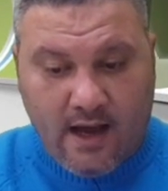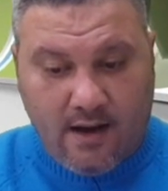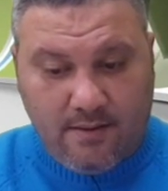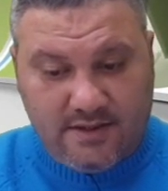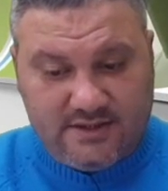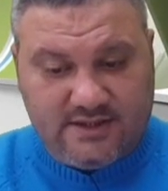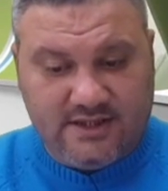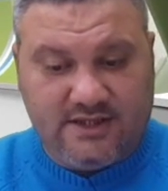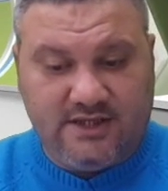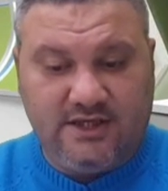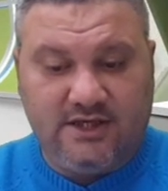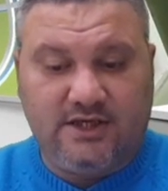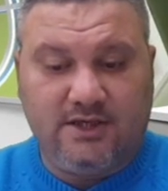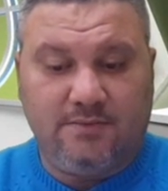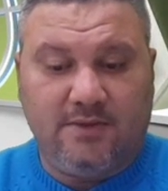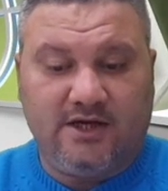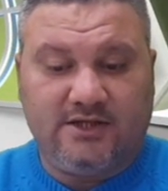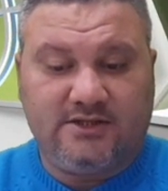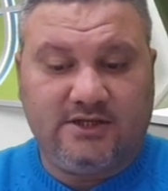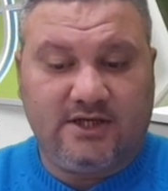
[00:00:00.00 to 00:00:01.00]
Ama City
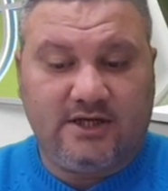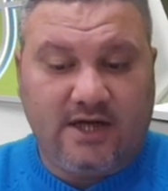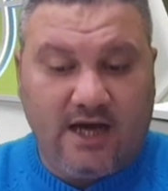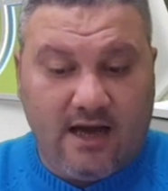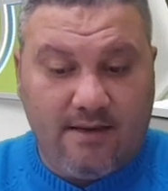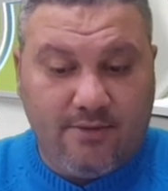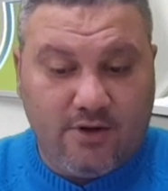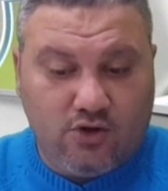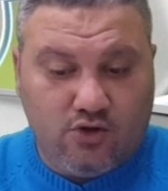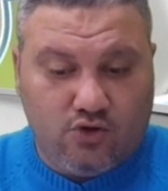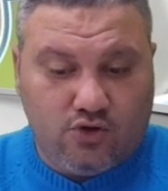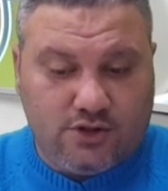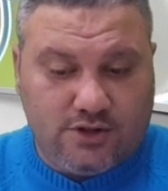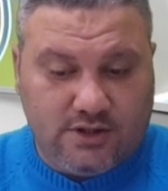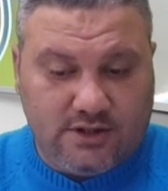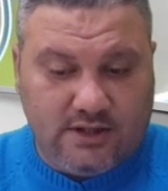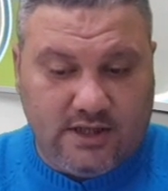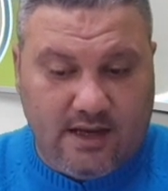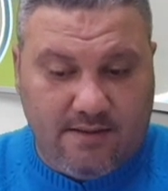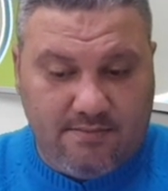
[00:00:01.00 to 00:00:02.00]
2 maçları kaybediyor
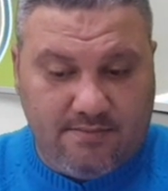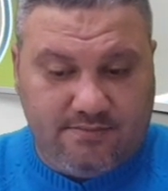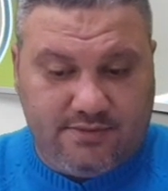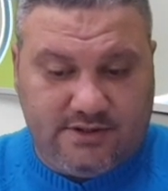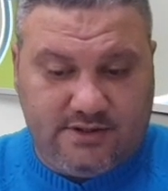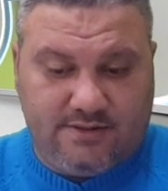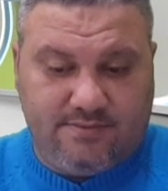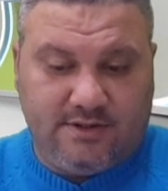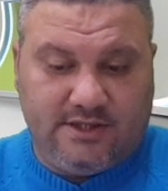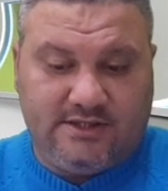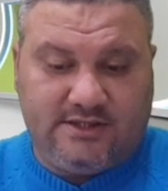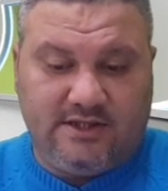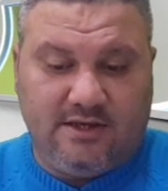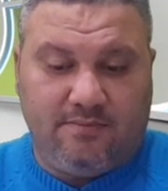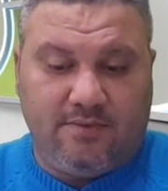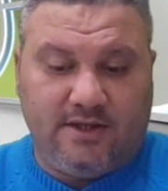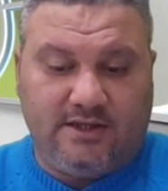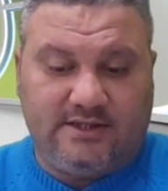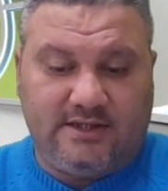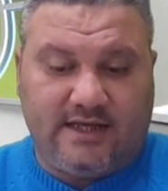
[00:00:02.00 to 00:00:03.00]
şimdi. Hem
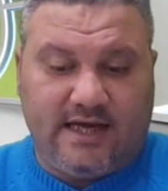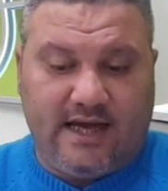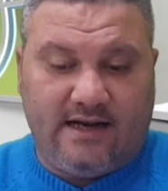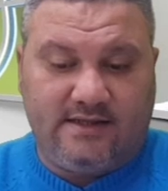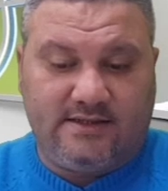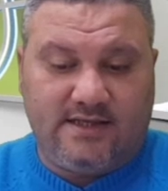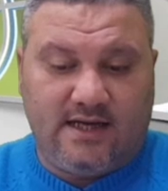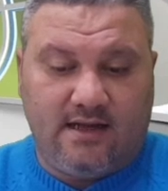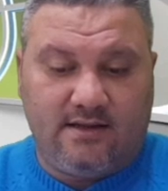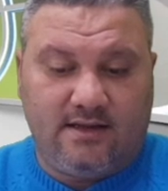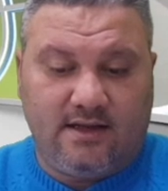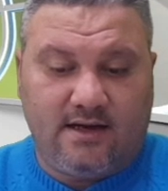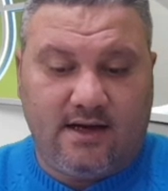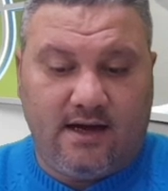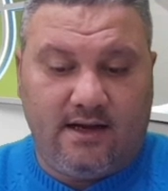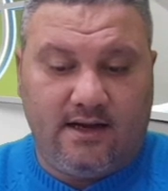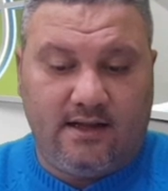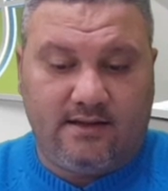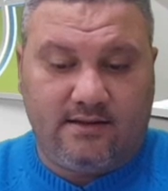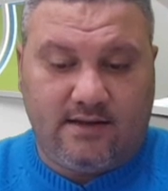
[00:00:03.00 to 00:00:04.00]
Crystal Palace'a kendi sahanda
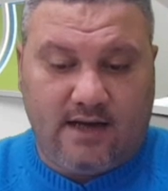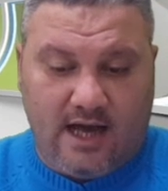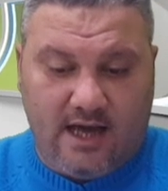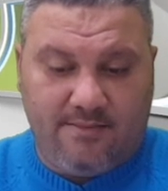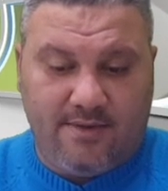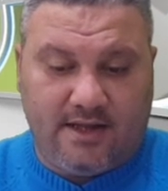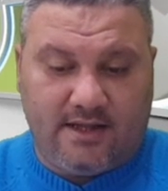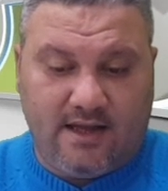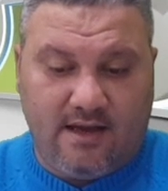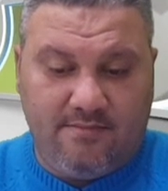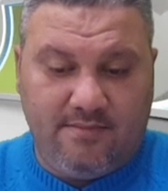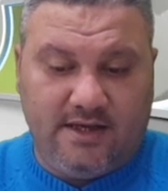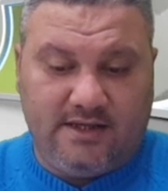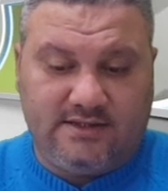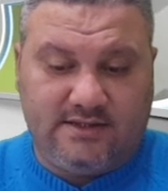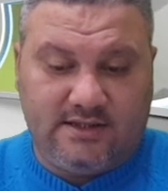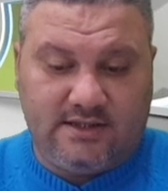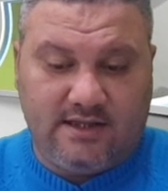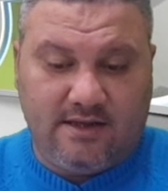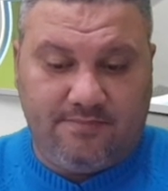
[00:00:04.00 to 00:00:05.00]
kaynet, kaybet. Hem
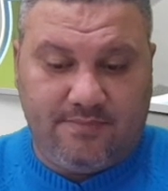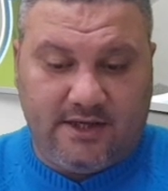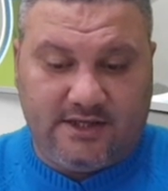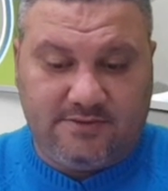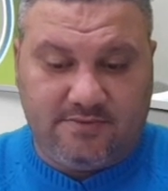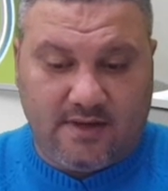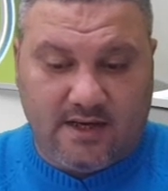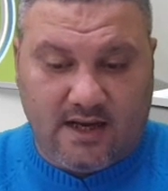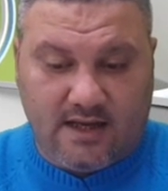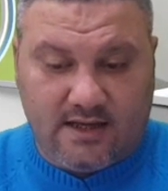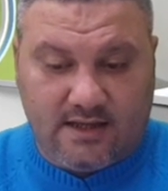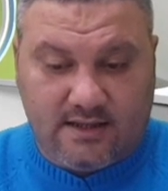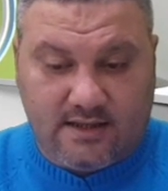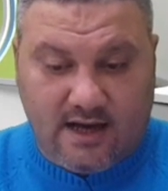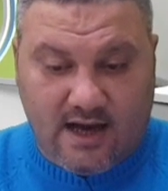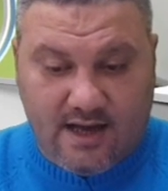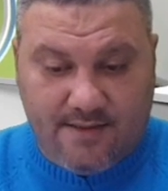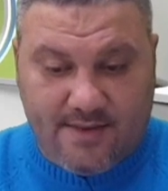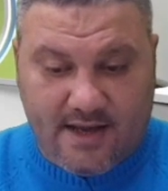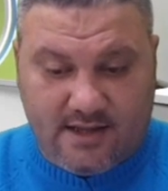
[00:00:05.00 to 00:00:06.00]
Leicester deplasmanına git
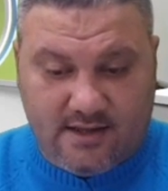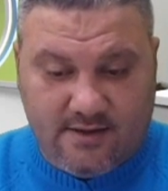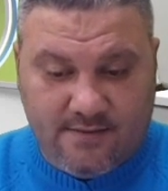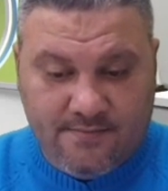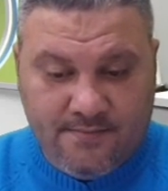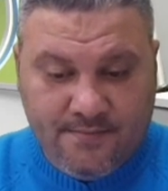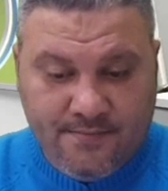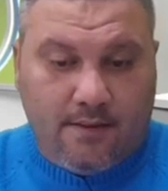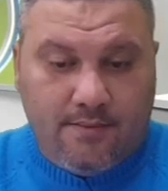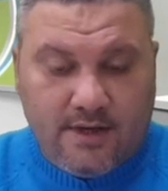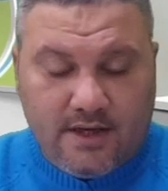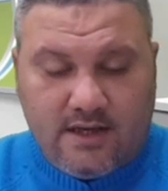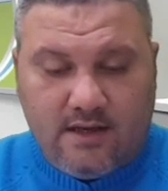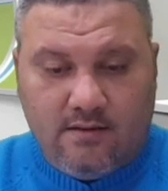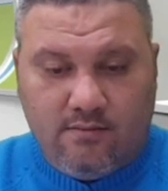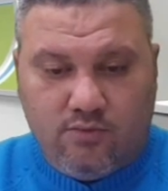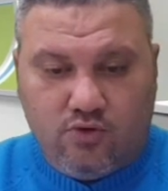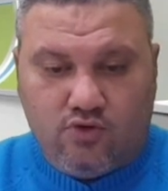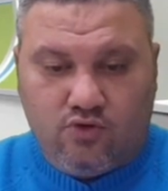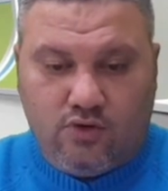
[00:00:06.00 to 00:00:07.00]
kaybet. Tabii
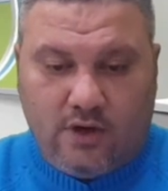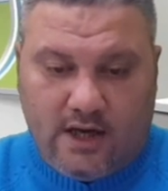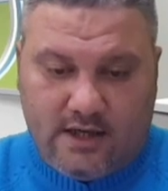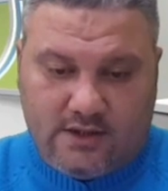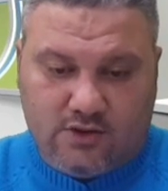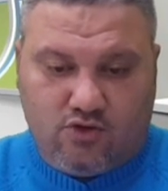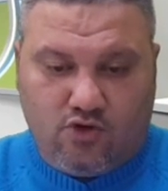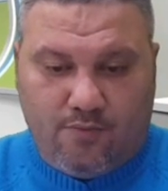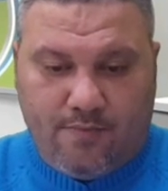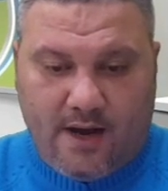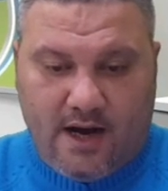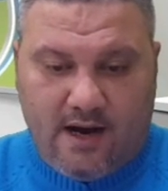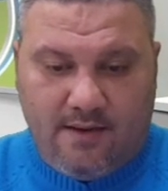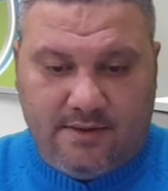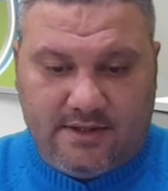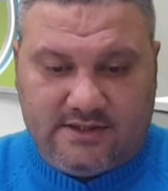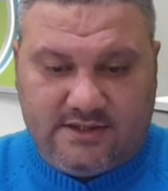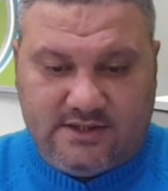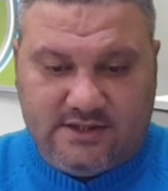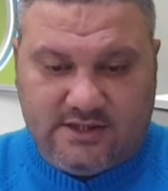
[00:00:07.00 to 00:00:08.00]
ki bunu artık
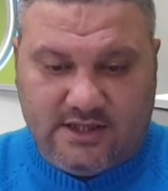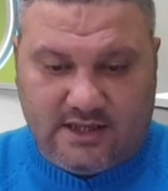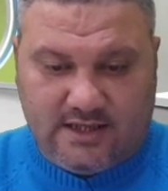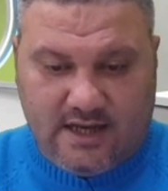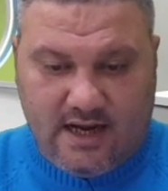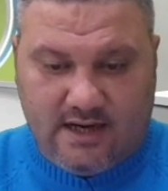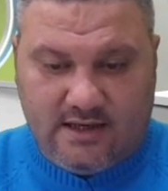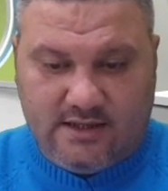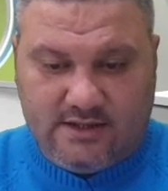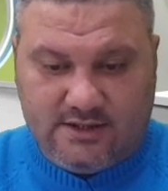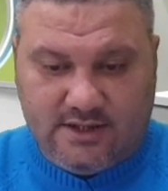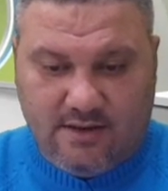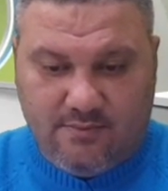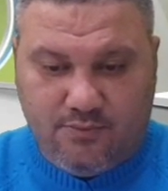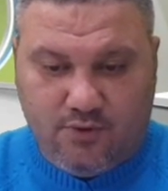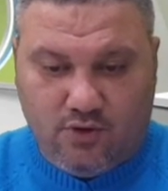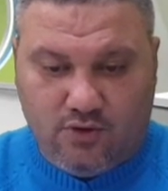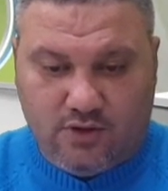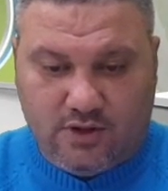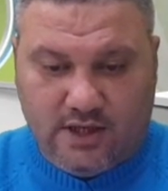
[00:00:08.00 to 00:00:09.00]
toparlamak isteyeceklerdir.
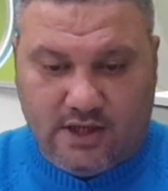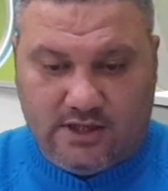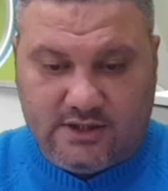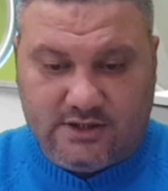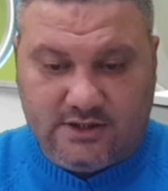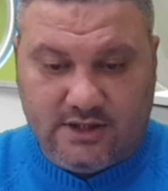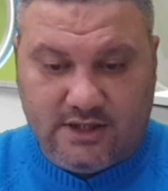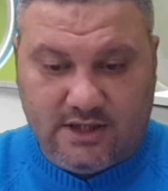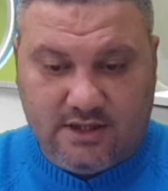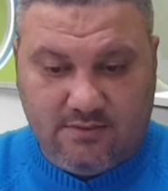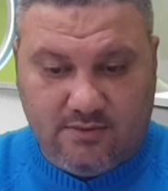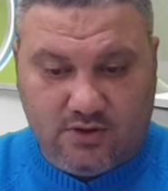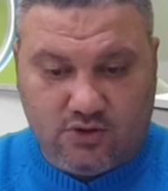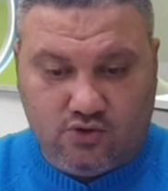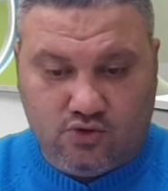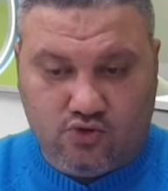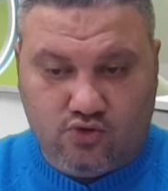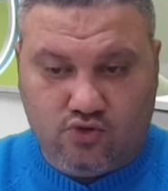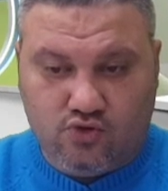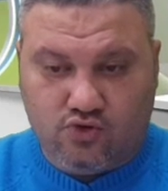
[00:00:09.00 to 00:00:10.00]
Şampiyonluk yarışında iki
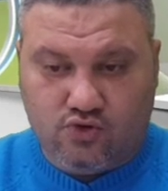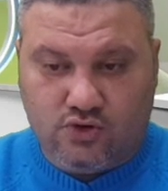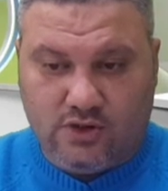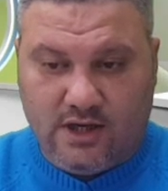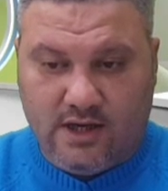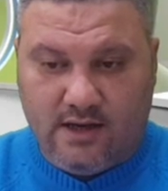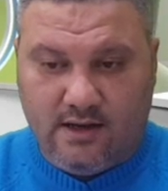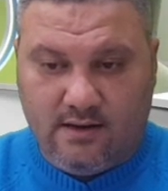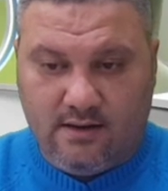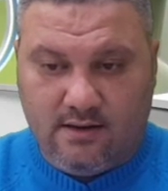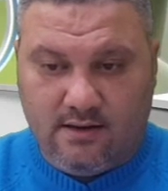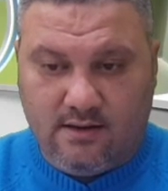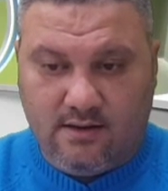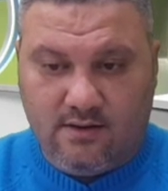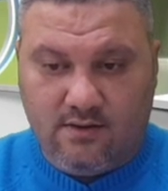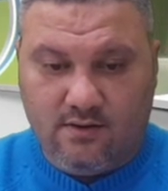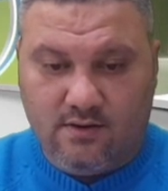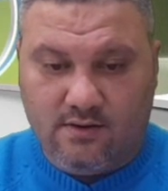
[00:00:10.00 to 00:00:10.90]
maç üst üste e,